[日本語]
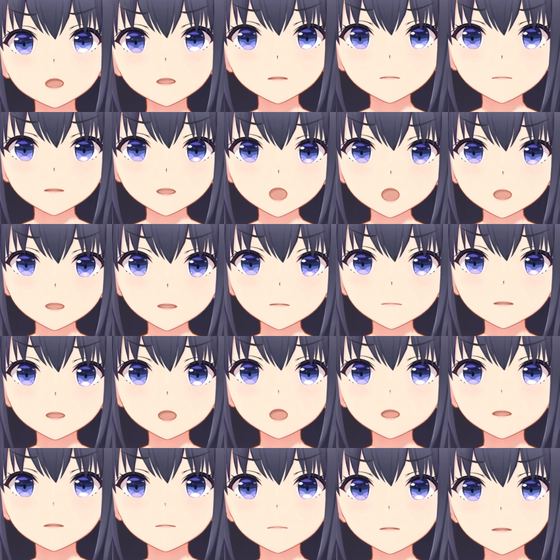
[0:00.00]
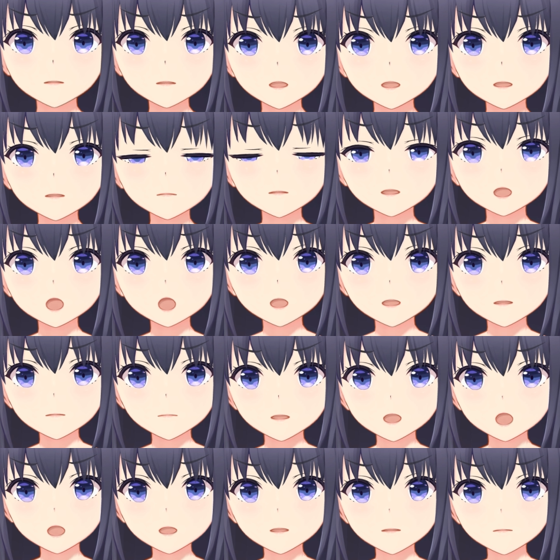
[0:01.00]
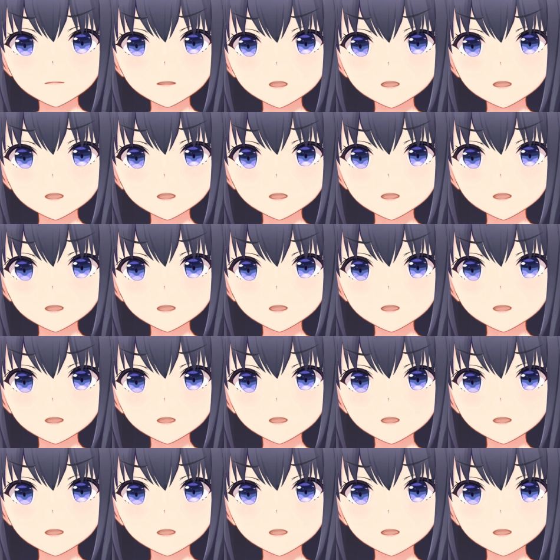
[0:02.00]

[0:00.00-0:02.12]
彼がいなくても勝手に仕事取っ